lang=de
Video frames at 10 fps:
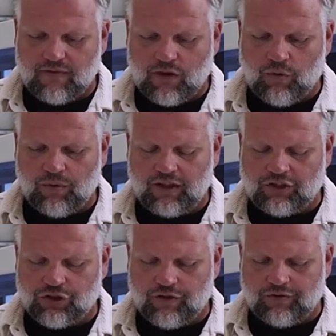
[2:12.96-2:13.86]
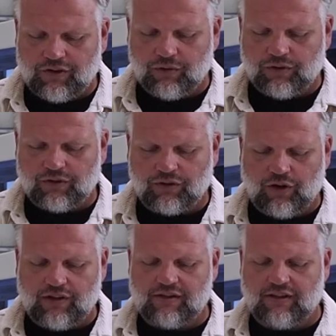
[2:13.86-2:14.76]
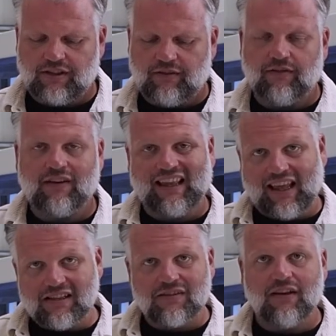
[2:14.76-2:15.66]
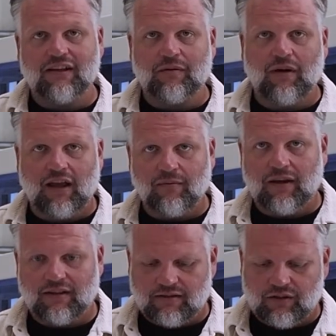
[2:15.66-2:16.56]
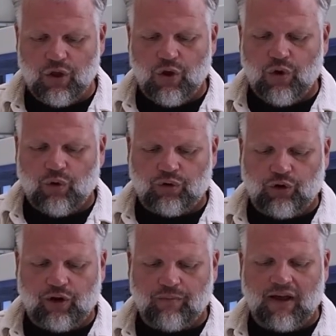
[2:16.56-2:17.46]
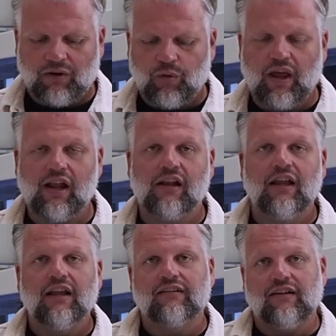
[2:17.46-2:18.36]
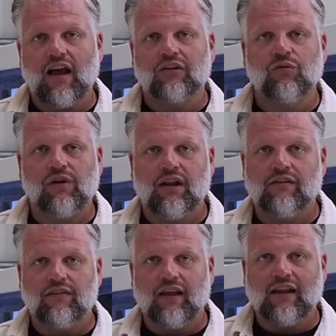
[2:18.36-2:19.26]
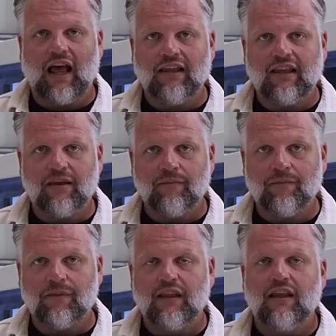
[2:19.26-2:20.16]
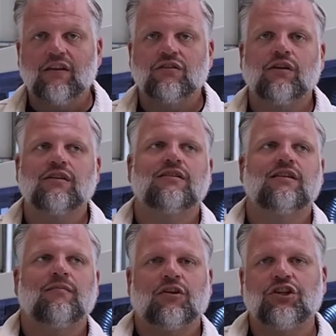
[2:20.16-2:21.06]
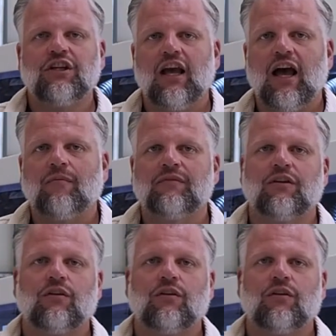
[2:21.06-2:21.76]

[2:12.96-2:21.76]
über den Stift hier unten können Sie den Grenzwert immer anpassen und können manuell den aktuellen Wert eingeben. Sollten Sie eine Maschine haben,